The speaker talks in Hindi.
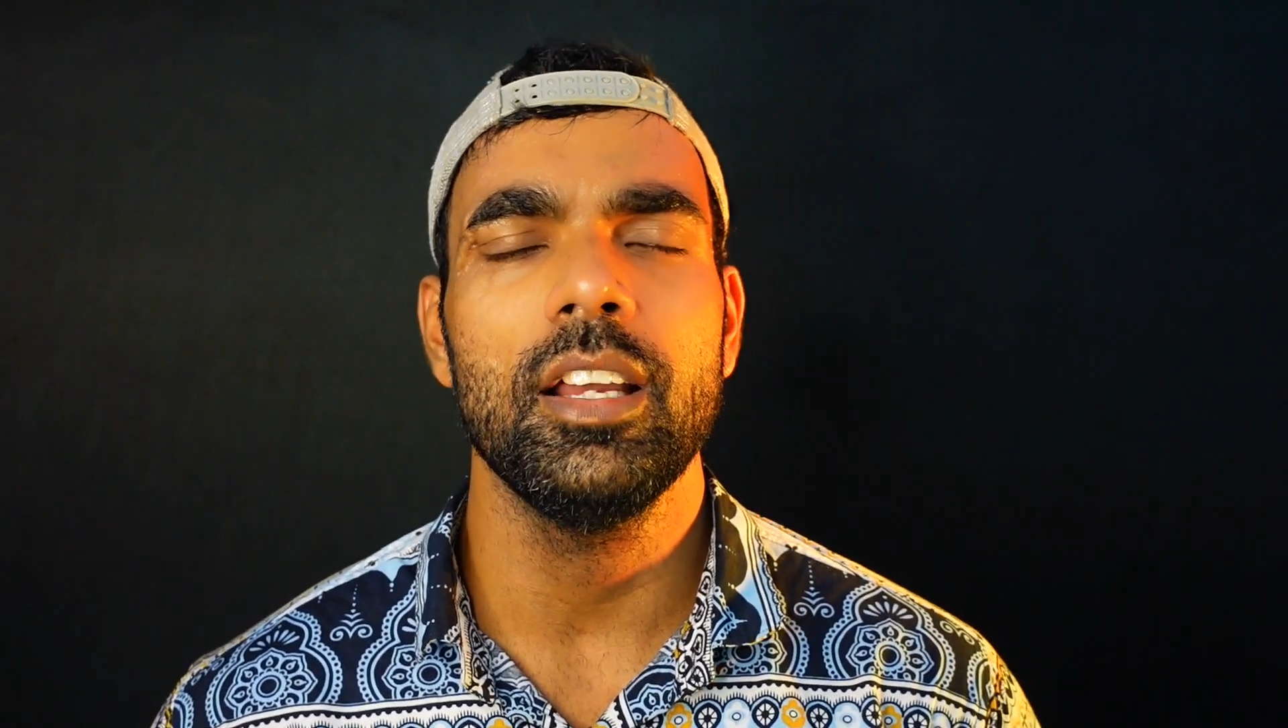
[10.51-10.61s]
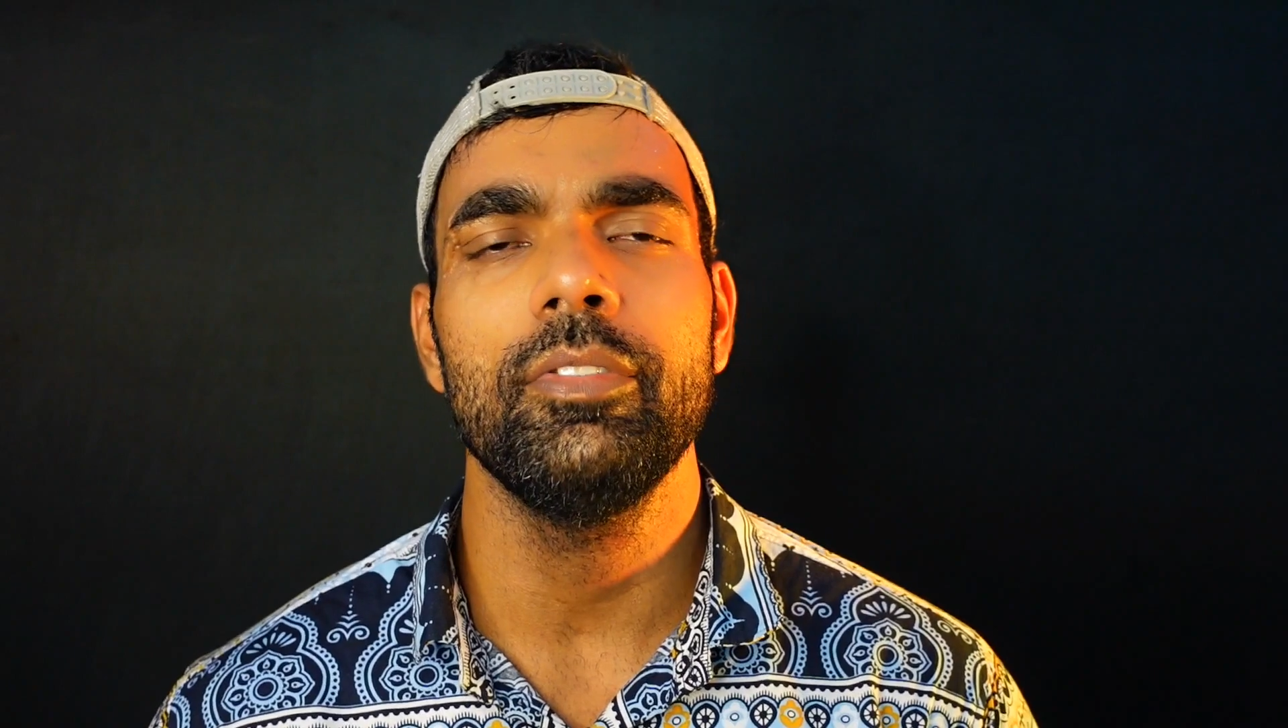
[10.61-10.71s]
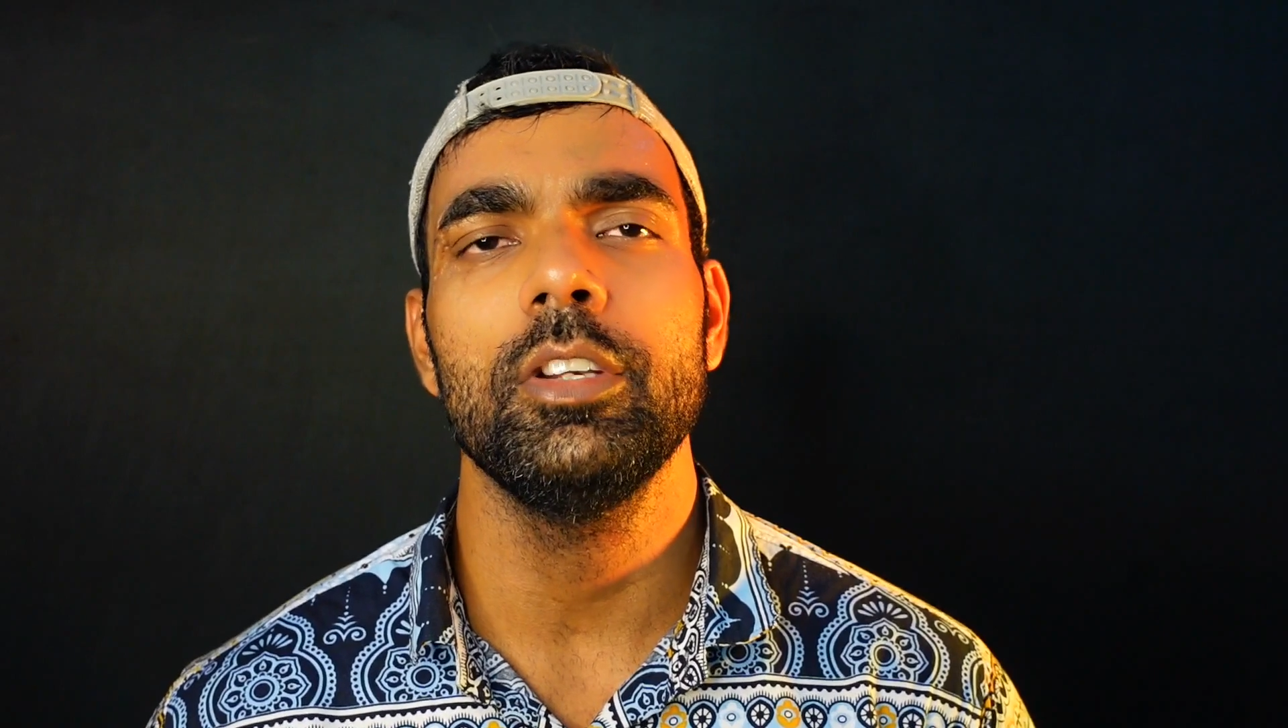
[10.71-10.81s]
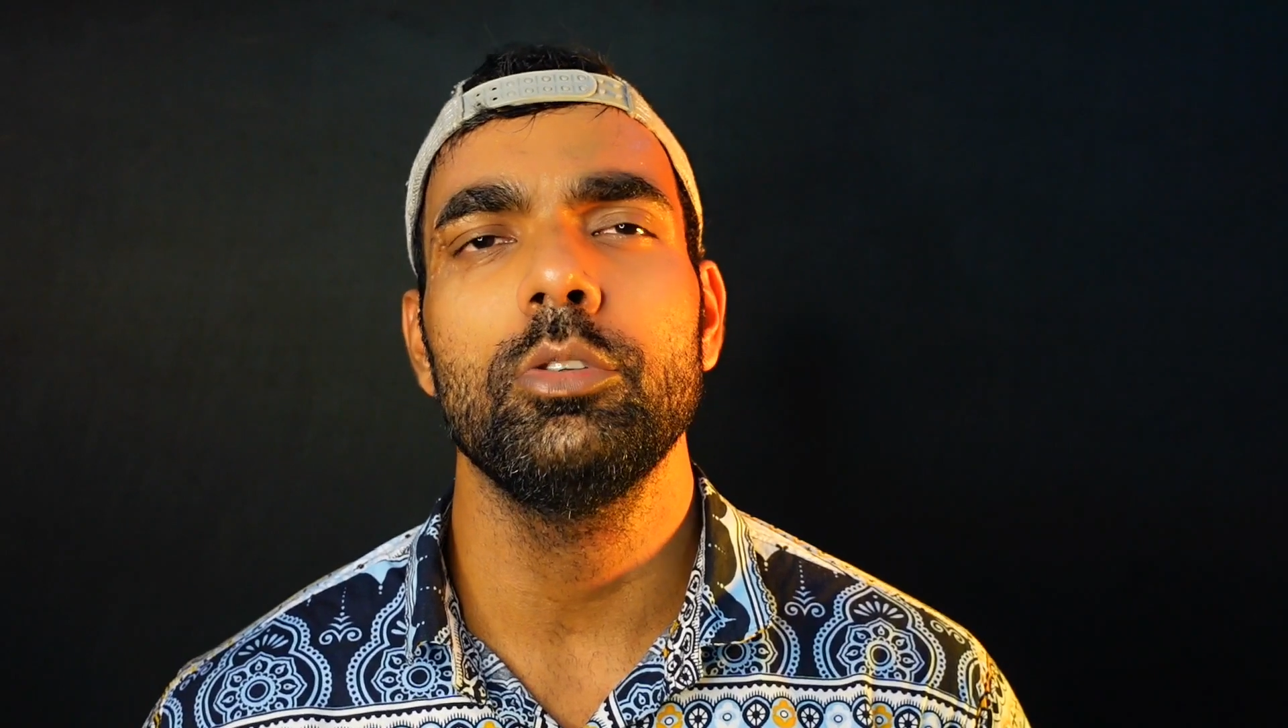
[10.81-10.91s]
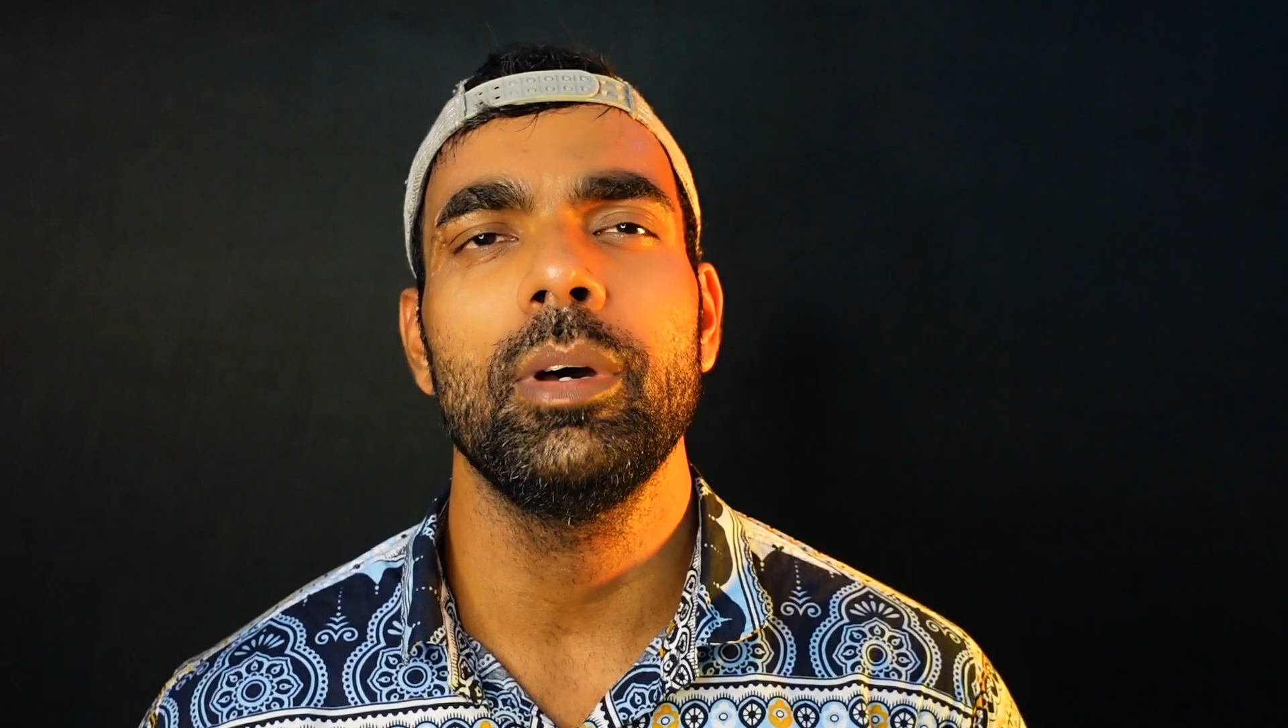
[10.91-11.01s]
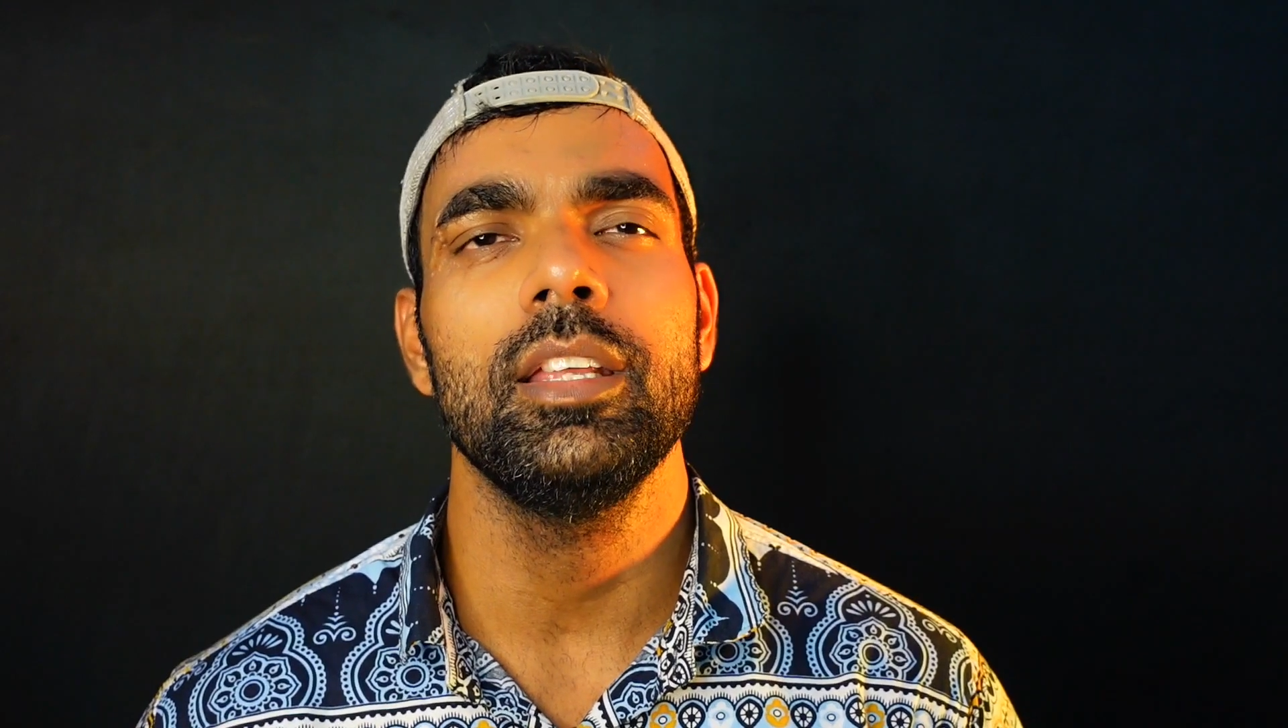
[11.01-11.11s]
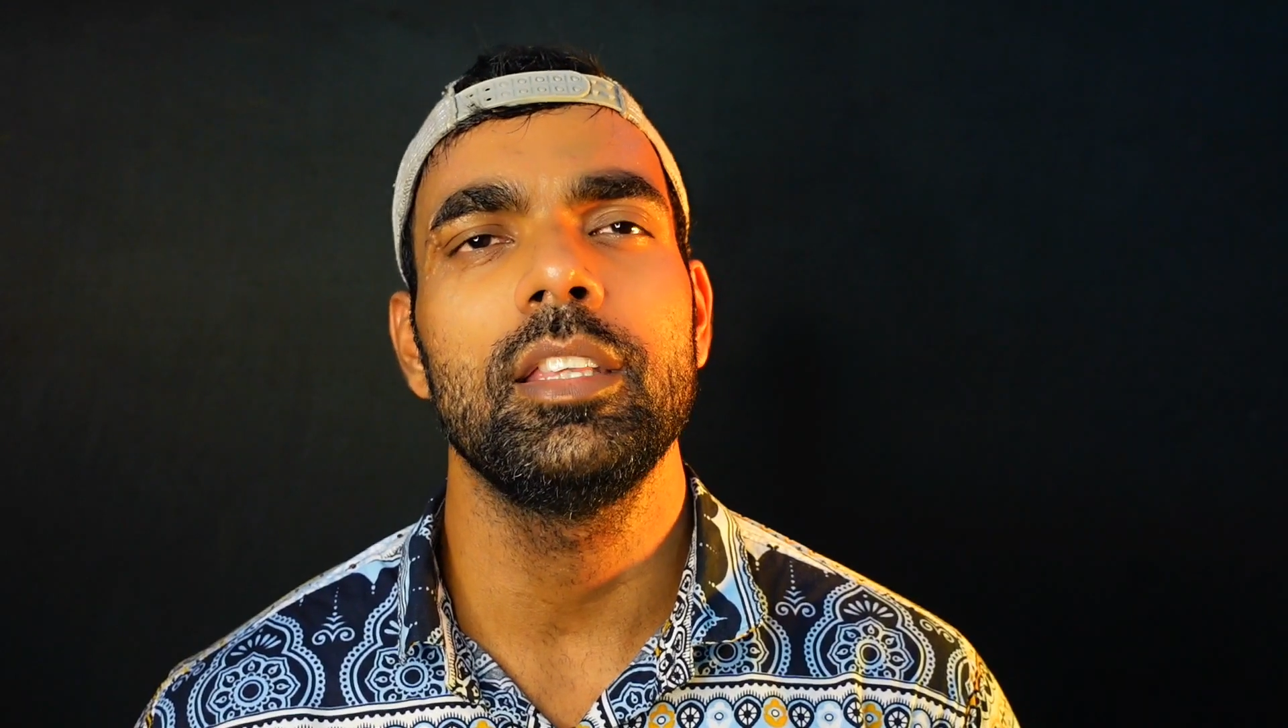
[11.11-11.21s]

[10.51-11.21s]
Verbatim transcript: या फिर तुम्हारा